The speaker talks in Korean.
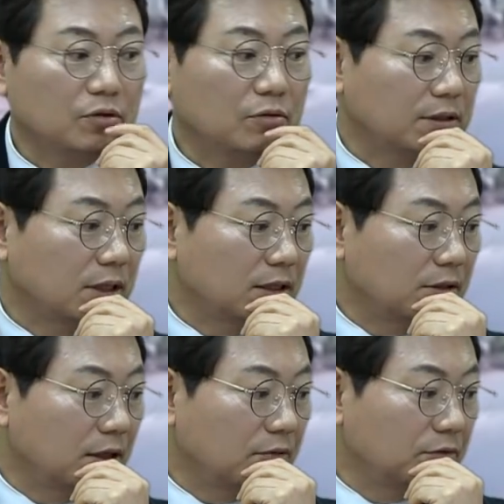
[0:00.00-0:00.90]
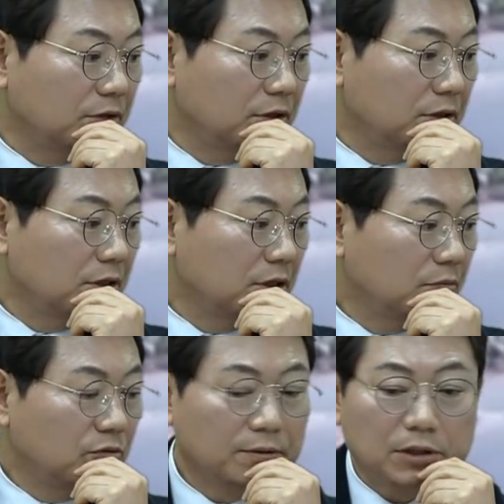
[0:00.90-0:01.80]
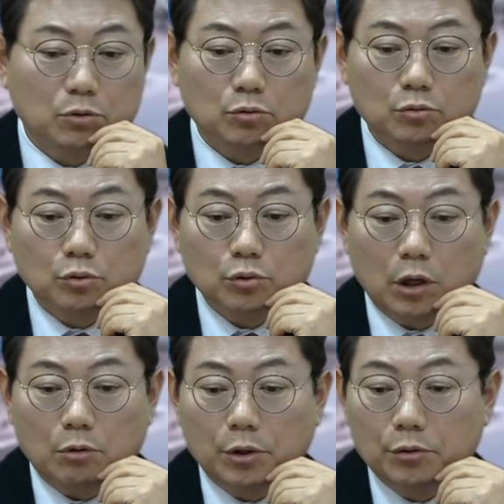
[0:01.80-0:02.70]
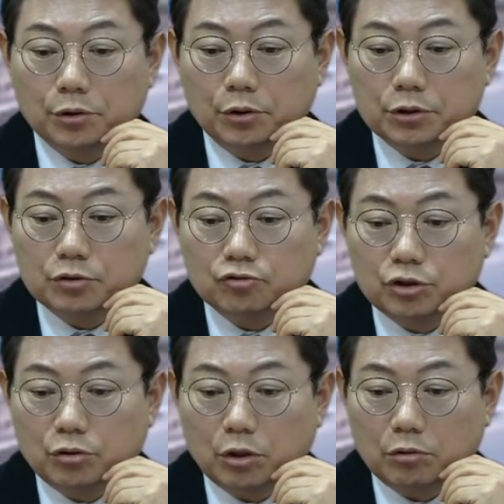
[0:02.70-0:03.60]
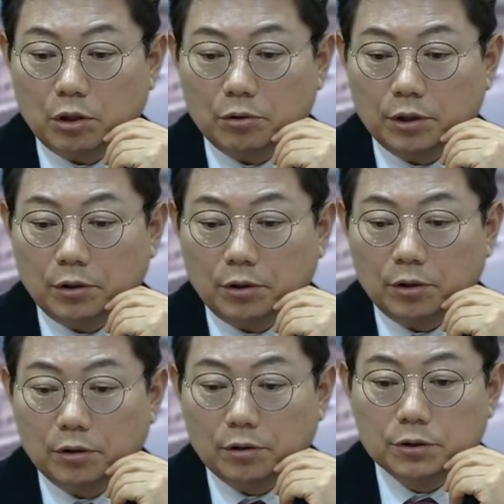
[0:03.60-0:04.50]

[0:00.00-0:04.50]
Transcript: 불박자 들어갔고요. 불박자 속도 나오네요. 여기요. 19km라고 나오네요.